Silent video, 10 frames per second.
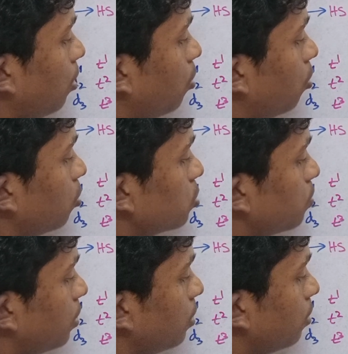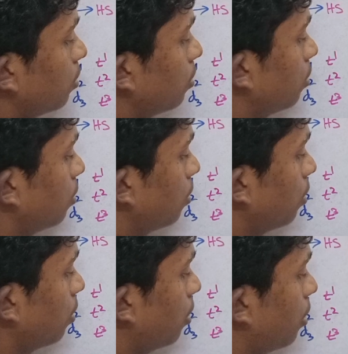லோ ஸ்பின்
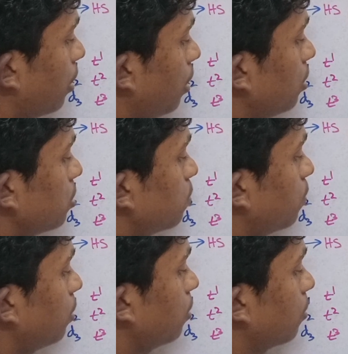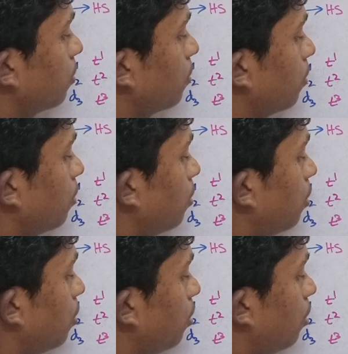ஹை ஸ்பின்
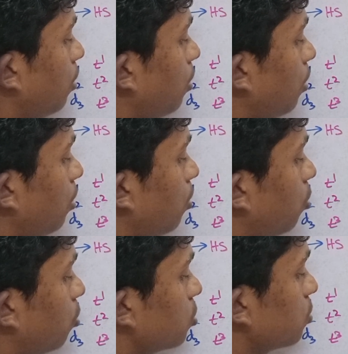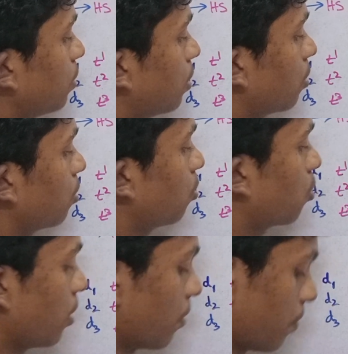லோ ஸ்பின்
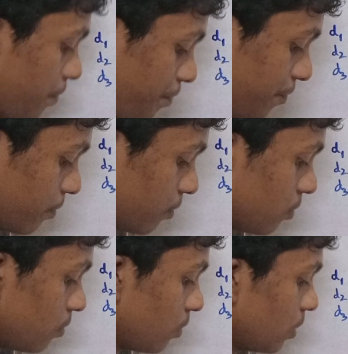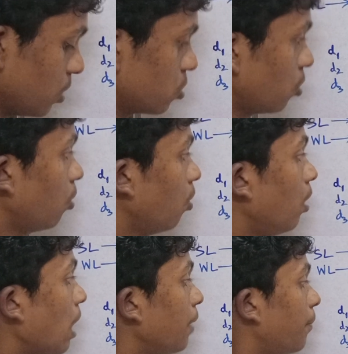ஓகே ஸோ
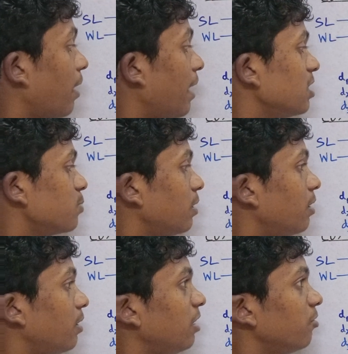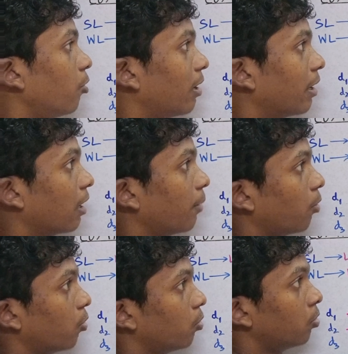இப்போ ஹை ஸ்பின் டி ஃபோரில் எங்கே
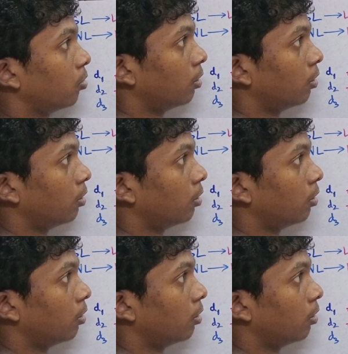போகும்